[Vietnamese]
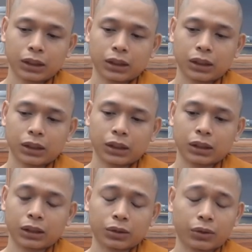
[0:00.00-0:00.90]

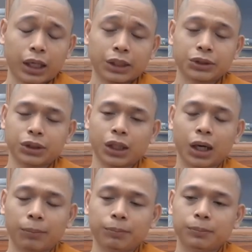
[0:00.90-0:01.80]
à, nó có hai trường
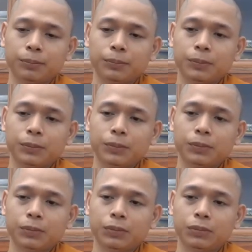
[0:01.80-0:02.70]
hợp
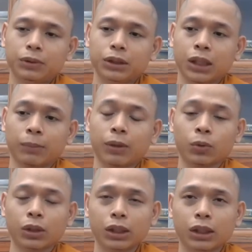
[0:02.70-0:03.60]
trường hợp đầu
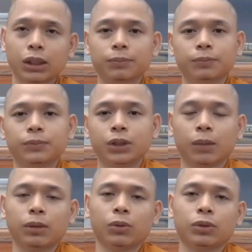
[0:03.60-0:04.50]
tiên á trường
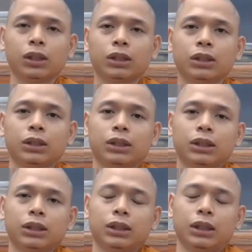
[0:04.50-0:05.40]
hợp đầu tiên
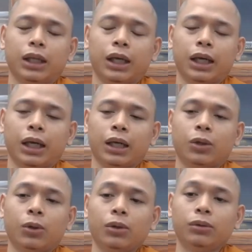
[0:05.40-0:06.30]
là
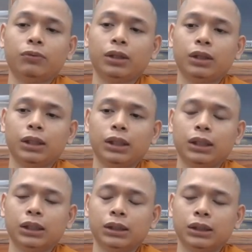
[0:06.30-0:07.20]
đối với
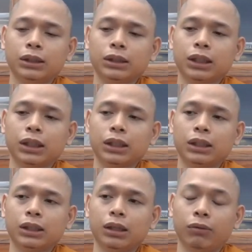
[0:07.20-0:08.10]
những
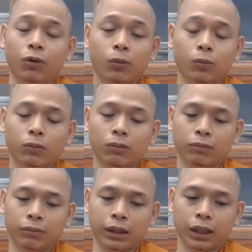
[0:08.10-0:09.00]
cái vùng
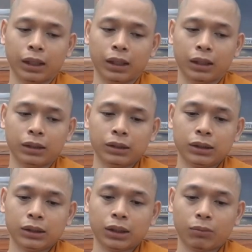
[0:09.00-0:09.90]
mà
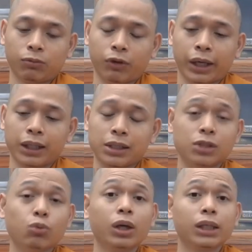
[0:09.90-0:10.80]
không phải là
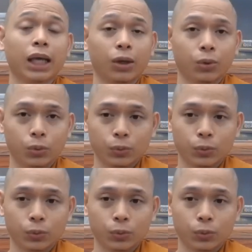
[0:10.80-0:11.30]
xứ quốc giáo